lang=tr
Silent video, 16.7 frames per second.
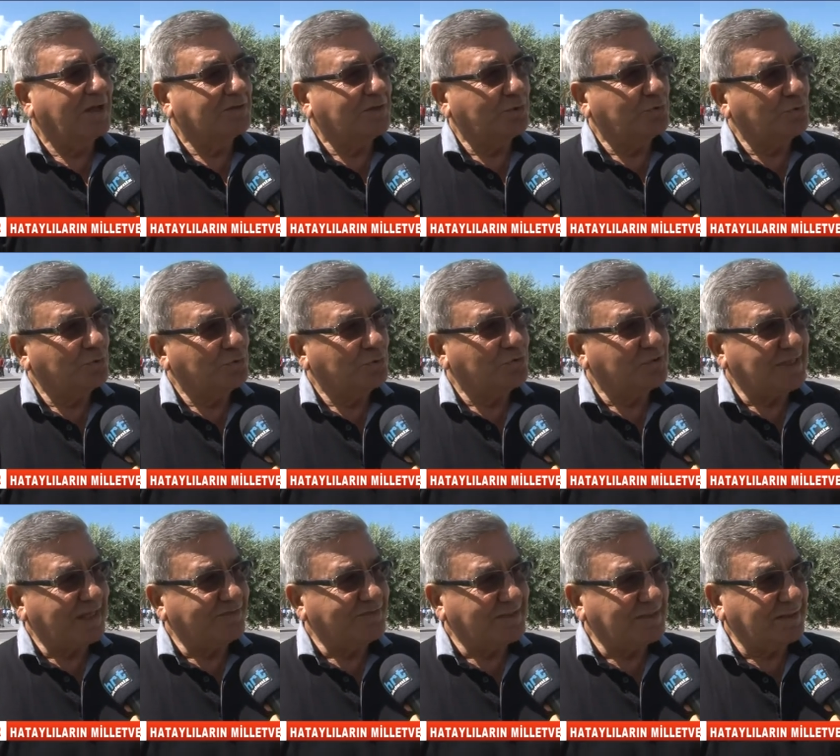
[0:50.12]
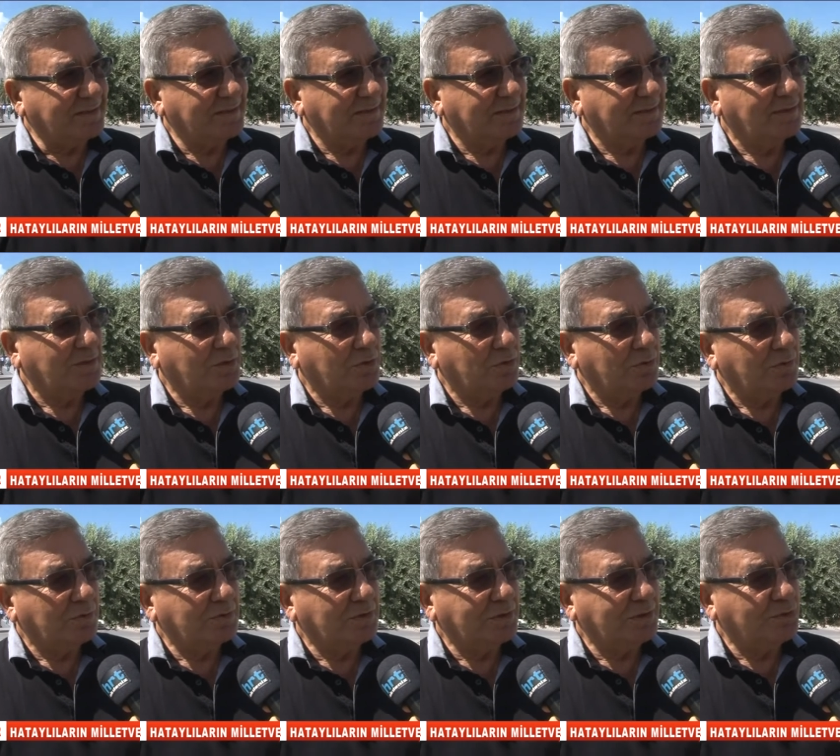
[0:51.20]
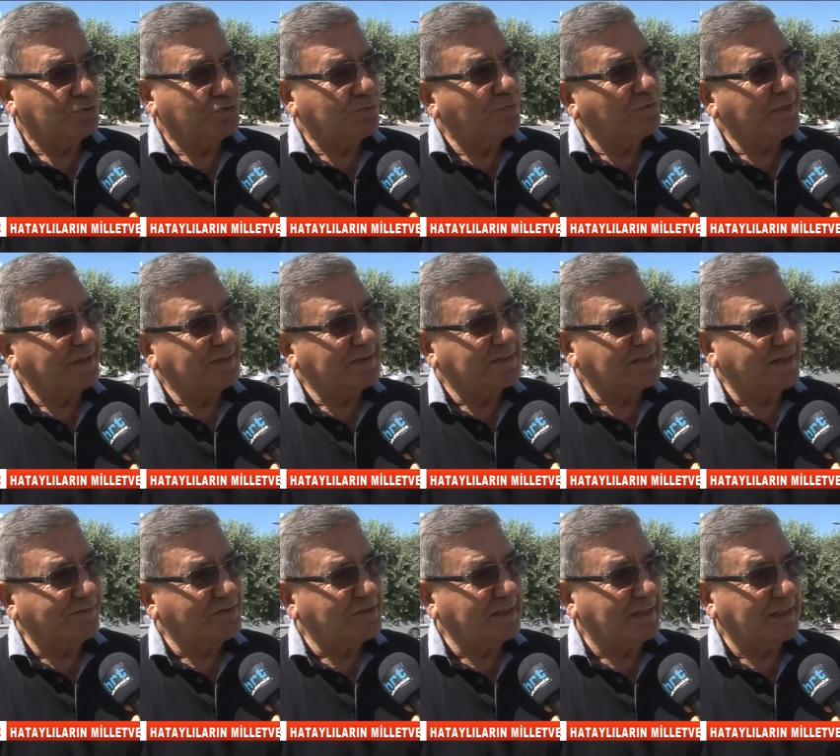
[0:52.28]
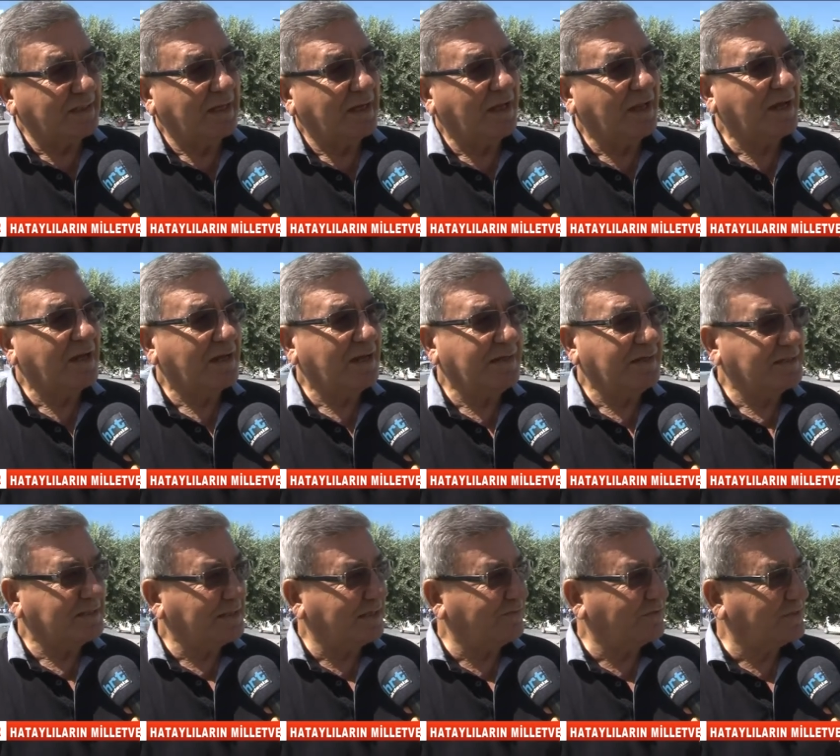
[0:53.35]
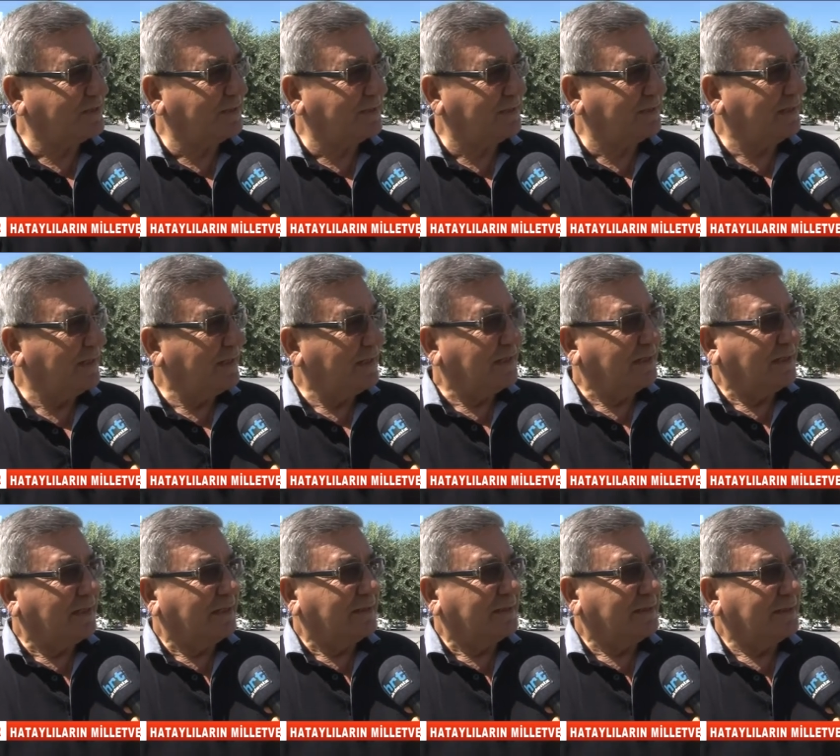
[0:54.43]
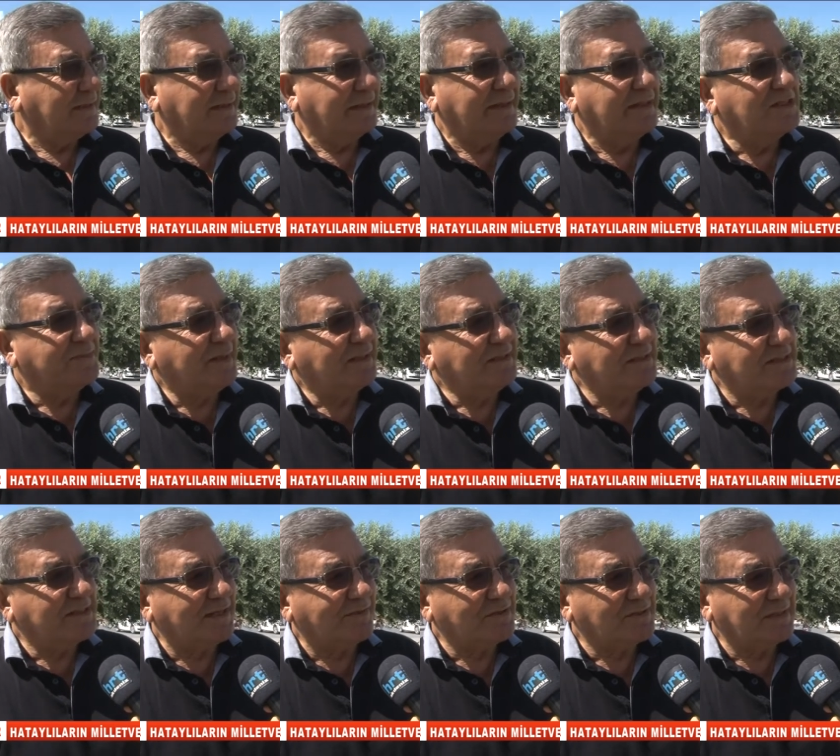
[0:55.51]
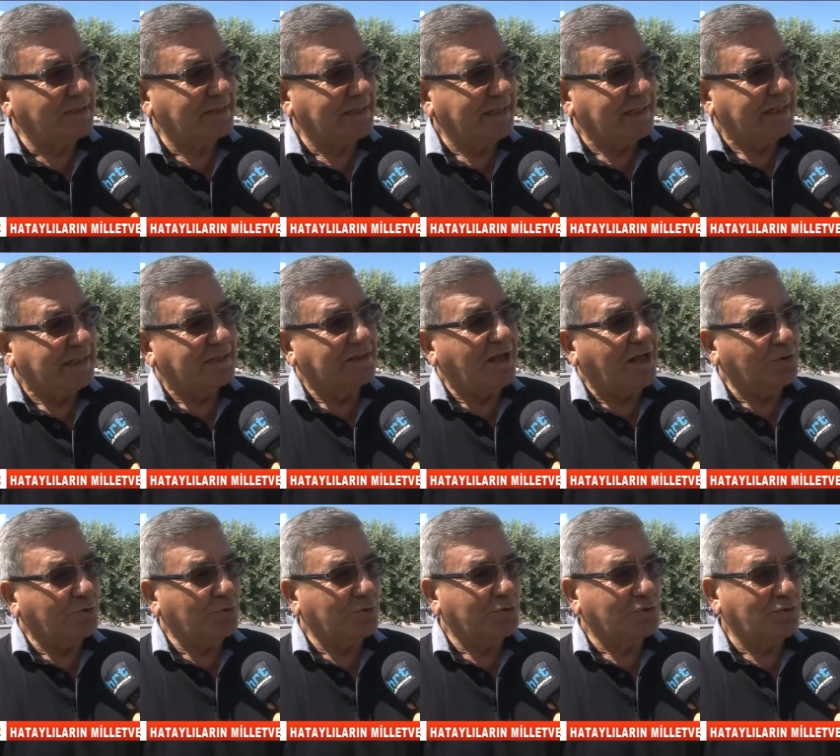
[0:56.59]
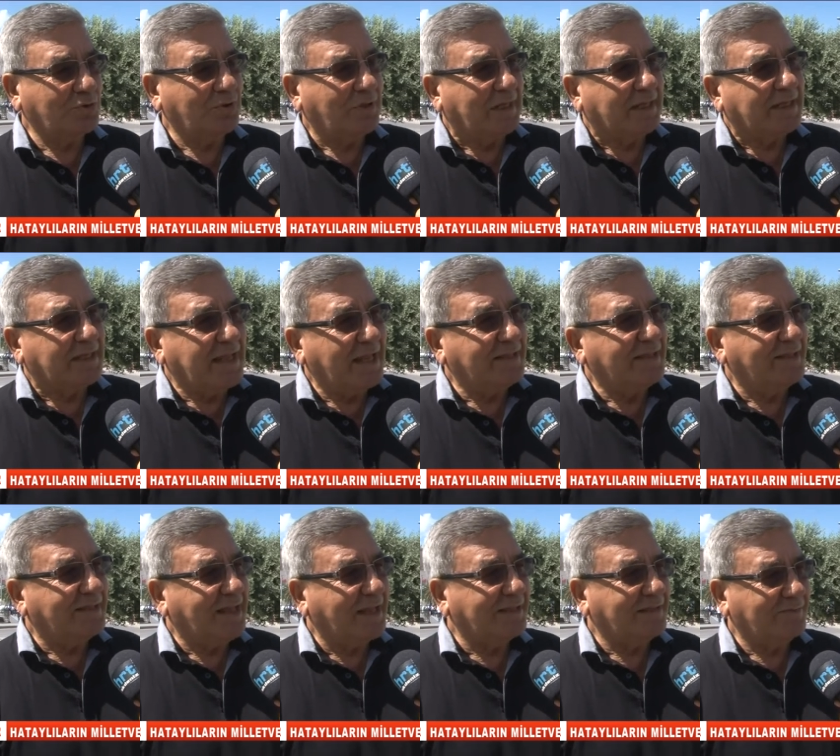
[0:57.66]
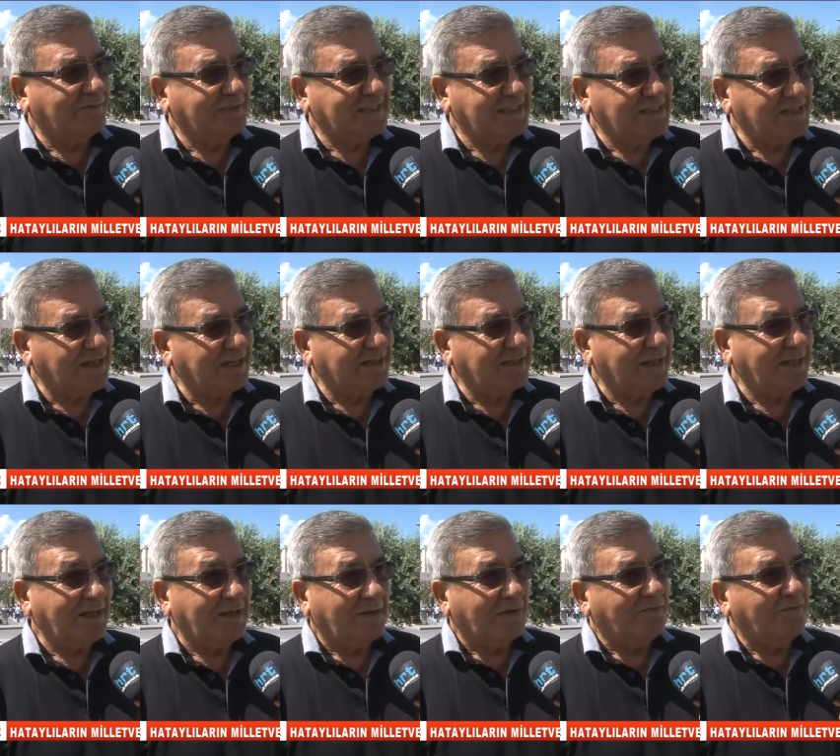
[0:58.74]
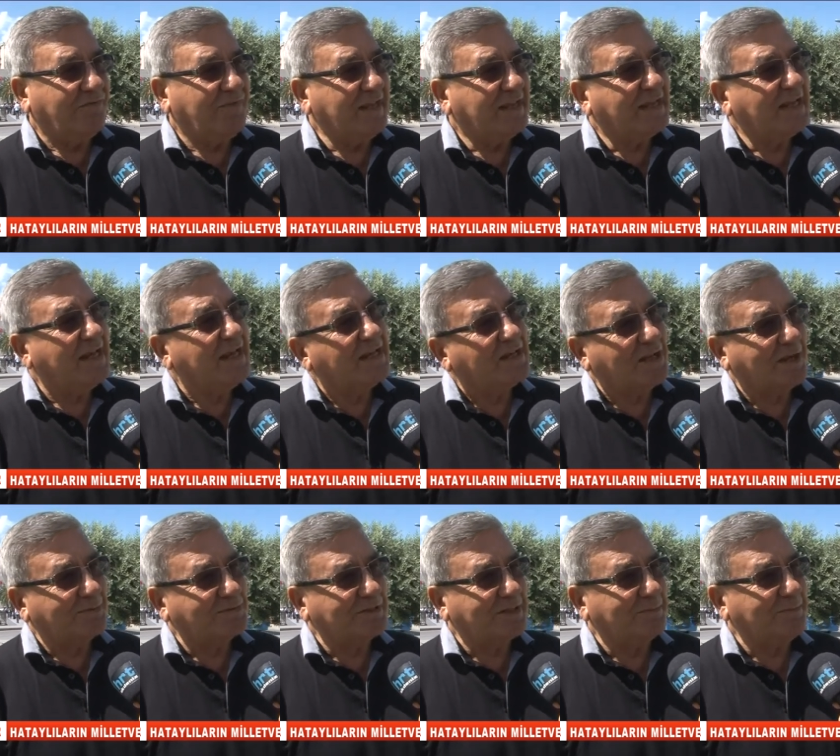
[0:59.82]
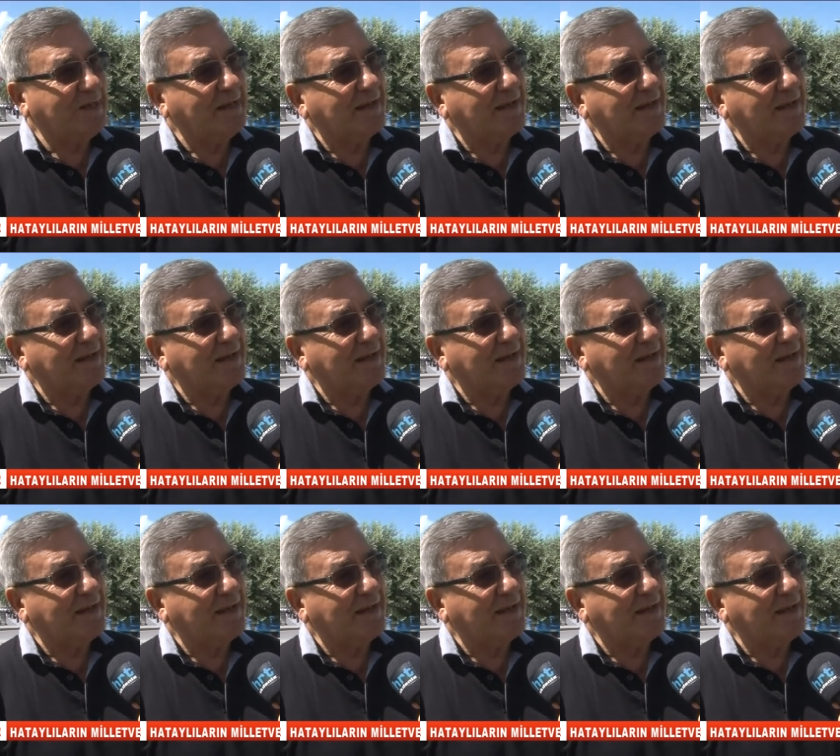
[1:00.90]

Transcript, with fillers: Atatürk'ü sevsin, e, Cumhuriyeti sevsin, laikliği sevsin, e, hizmeti sevsin. Daha doğrusu kendinden ziyade vekillik yapsın,